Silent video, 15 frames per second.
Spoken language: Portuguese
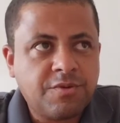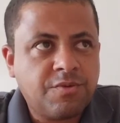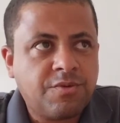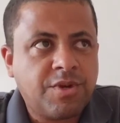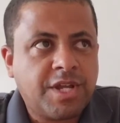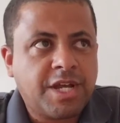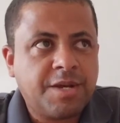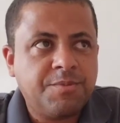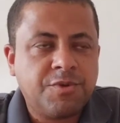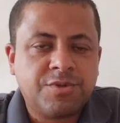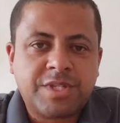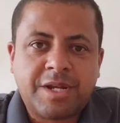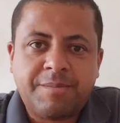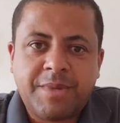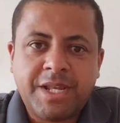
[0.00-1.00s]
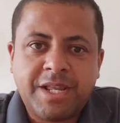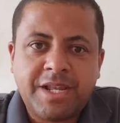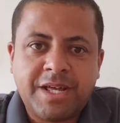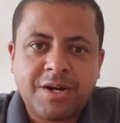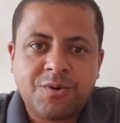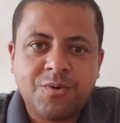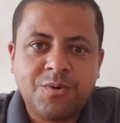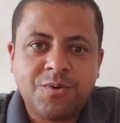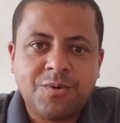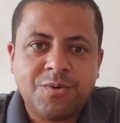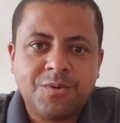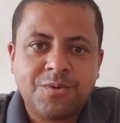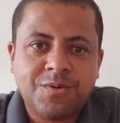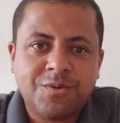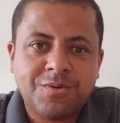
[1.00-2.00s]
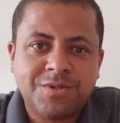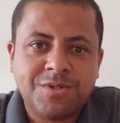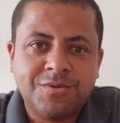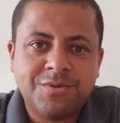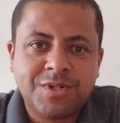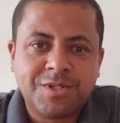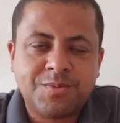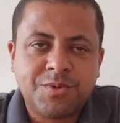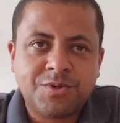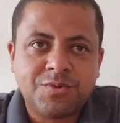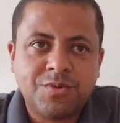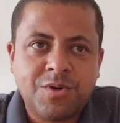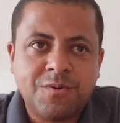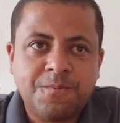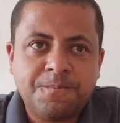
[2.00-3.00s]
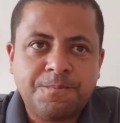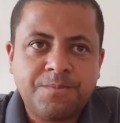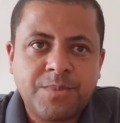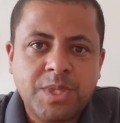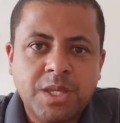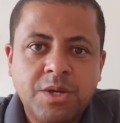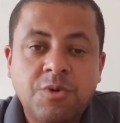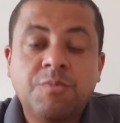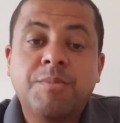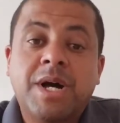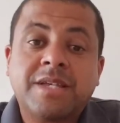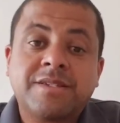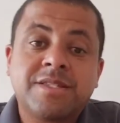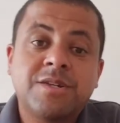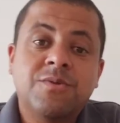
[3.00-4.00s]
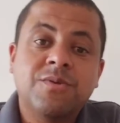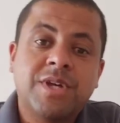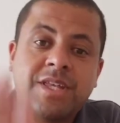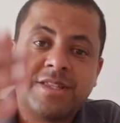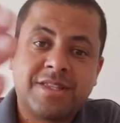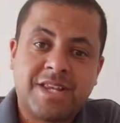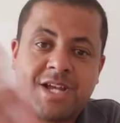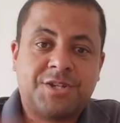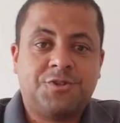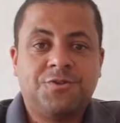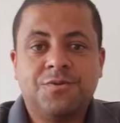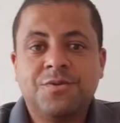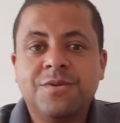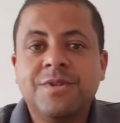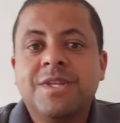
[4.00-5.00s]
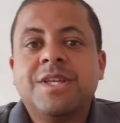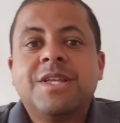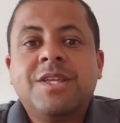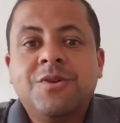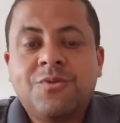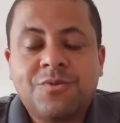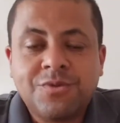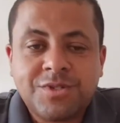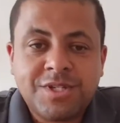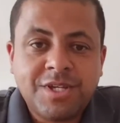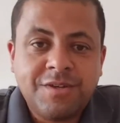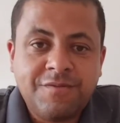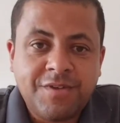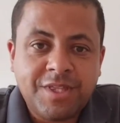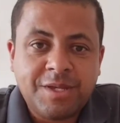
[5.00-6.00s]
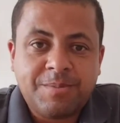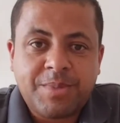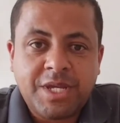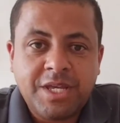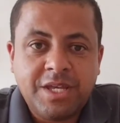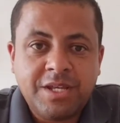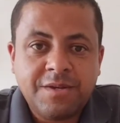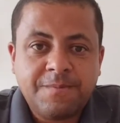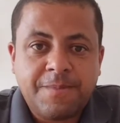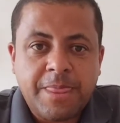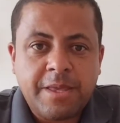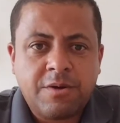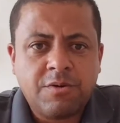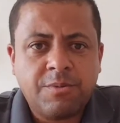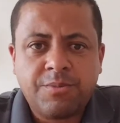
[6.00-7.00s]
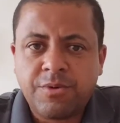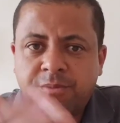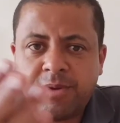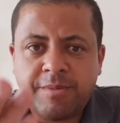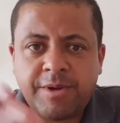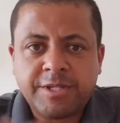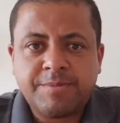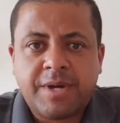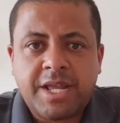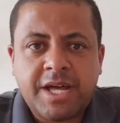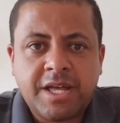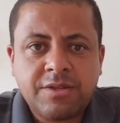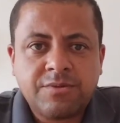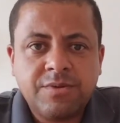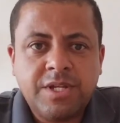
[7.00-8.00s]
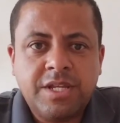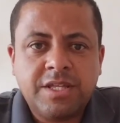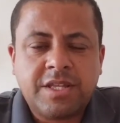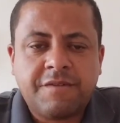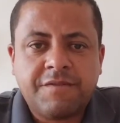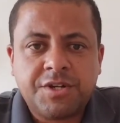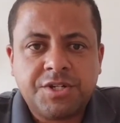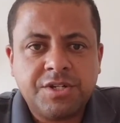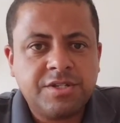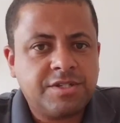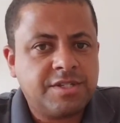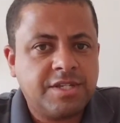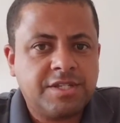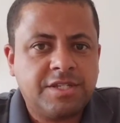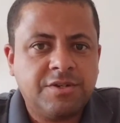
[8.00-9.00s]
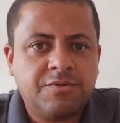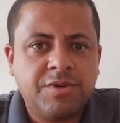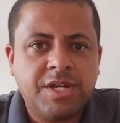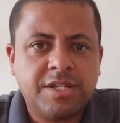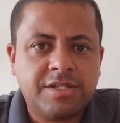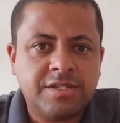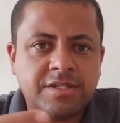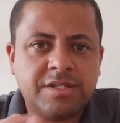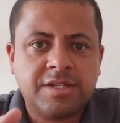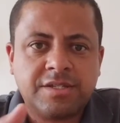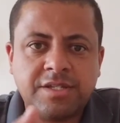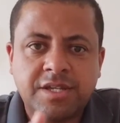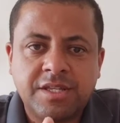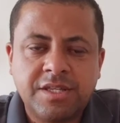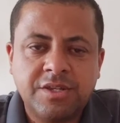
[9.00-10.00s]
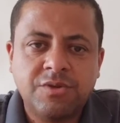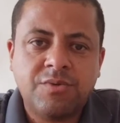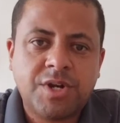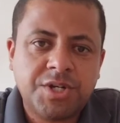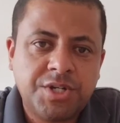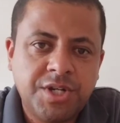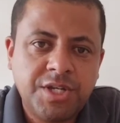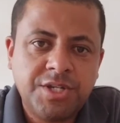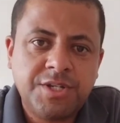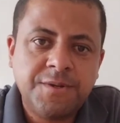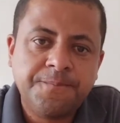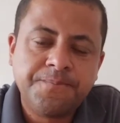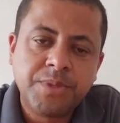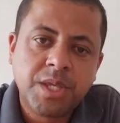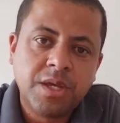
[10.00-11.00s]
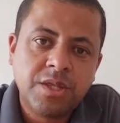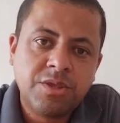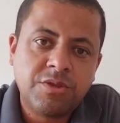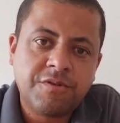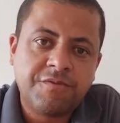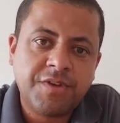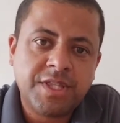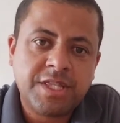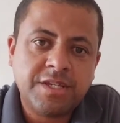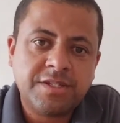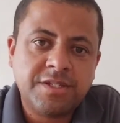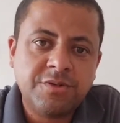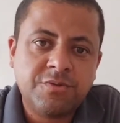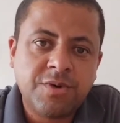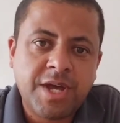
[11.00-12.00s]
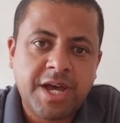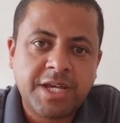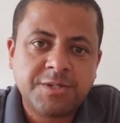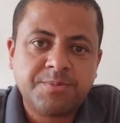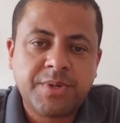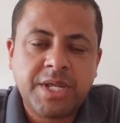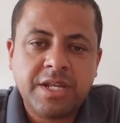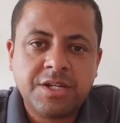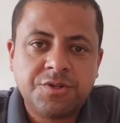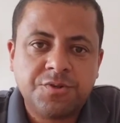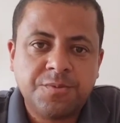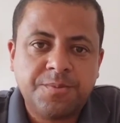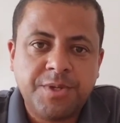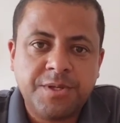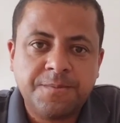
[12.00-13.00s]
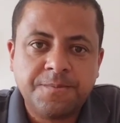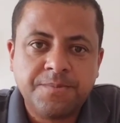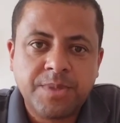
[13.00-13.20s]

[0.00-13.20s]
Um colega meu trabalha lá com, com segurança pessoal, um bastão retrátil. Eu consegui vender para ele, ele comprou bem mais barato, ele estava achando de 150, 160 e eu achei de 95 reais para ele na Shopping.